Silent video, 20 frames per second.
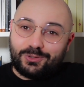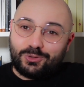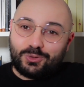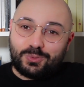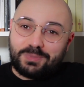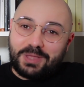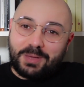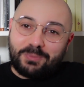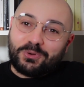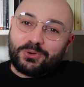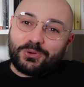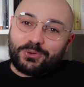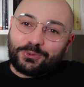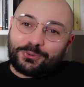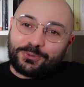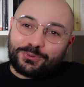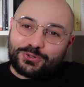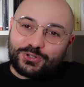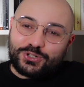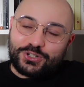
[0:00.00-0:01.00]
dobbiamo
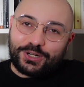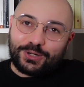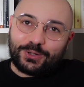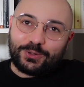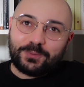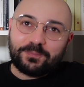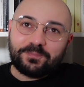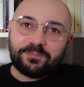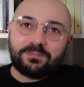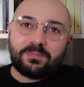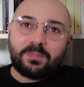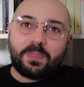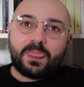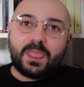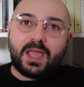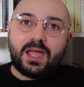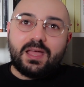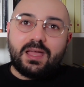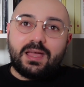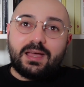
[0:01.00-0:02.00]
conoscerlo
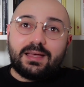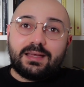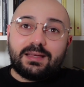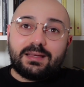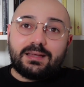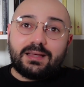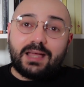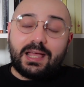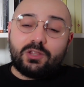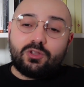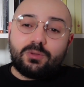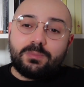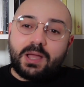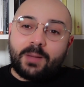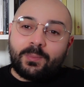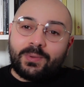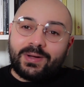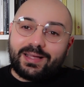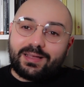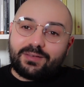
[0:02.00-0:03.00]
eh, e
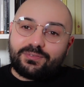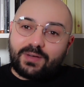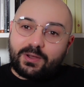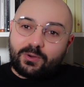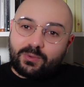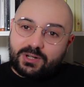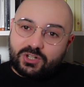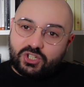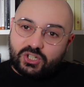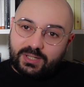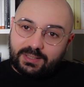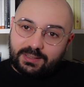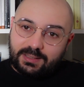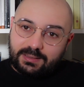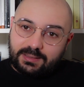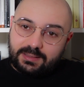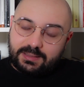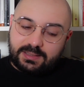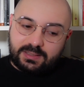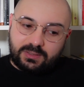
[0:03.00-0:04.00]
dobbiamo anche fare una certa
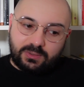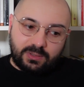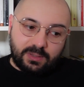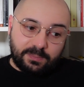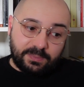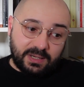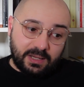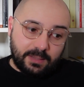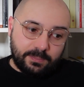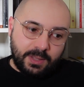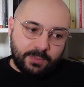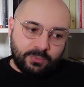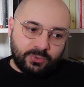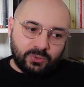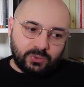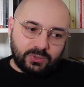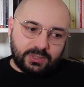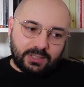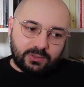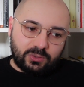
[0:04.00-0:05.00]
attenzione perché abbiamo
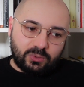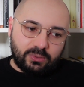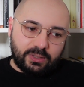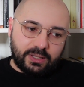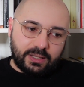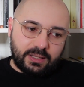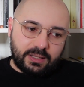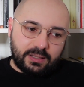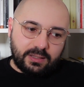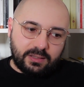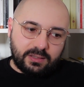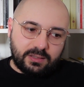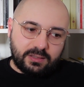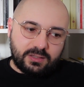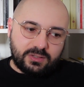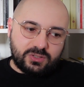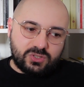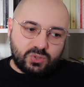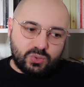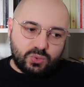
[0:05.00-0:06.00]
notato che
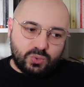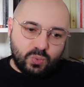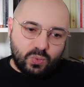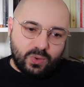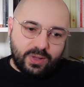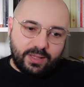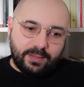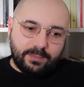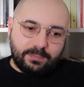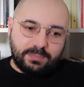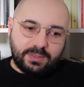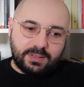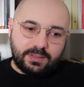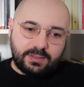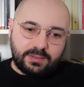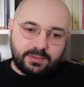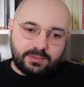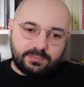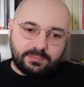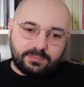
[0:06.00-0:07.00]
eh, sul web
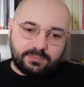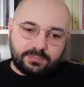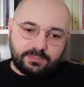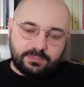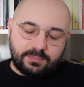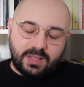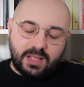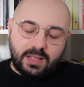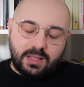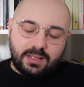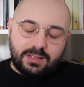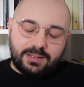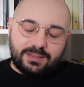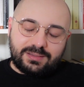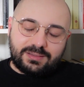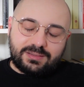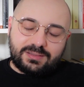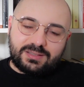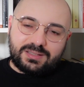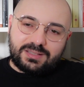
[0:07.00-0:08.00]
ehm,
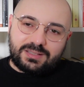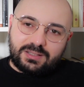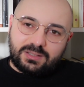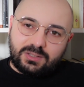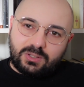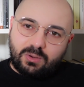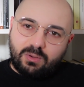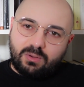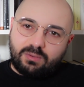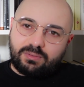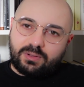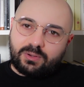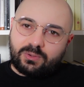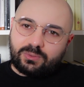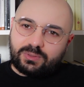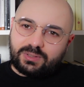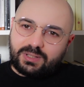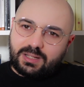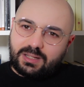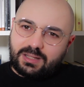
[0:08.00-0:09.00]
eh, si
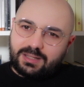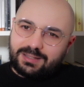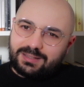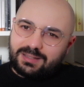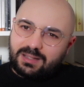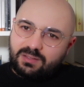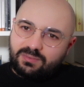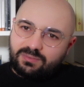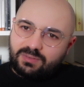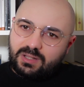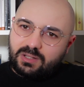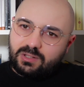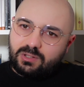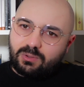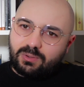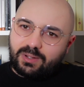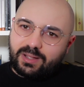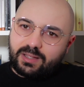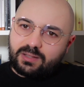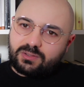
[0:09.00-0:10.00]
trovano dei, dei
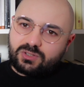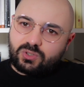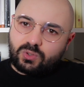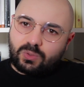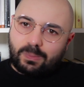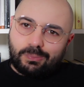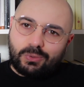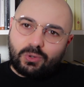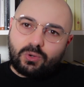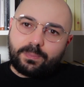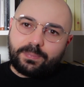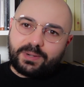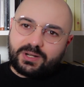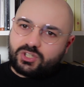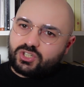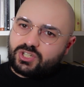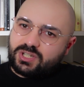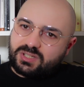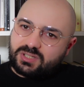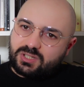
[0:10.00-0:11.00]
video che sono poco
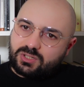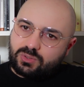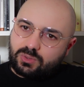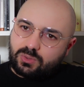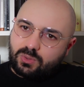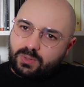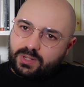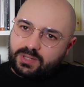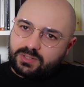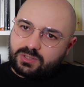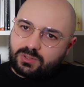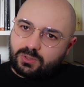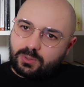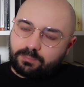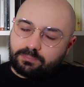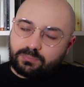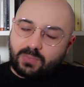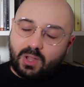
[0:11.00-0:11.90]
precisi su questo.